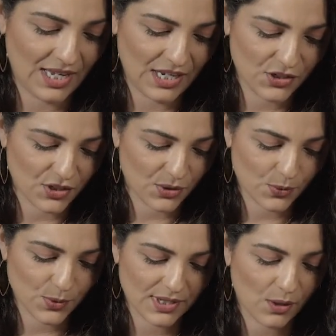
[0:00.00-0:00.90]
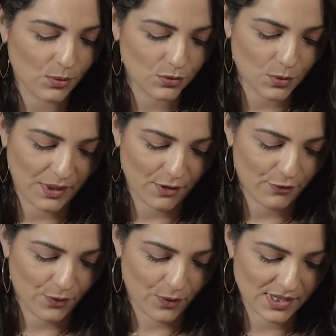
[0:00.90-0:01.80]
Em Jesus encontro minha
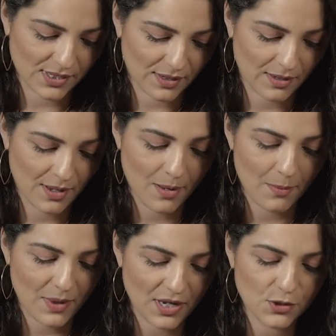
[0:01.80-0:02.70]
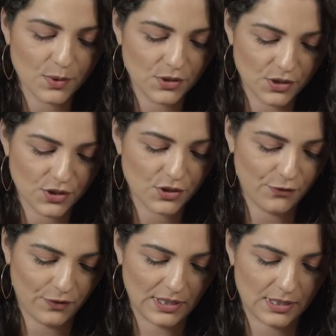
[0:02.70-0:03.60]
força, mesmo em dias
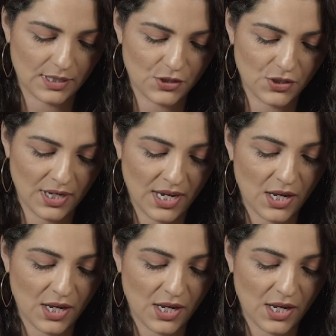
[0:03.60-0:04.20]
difíceis.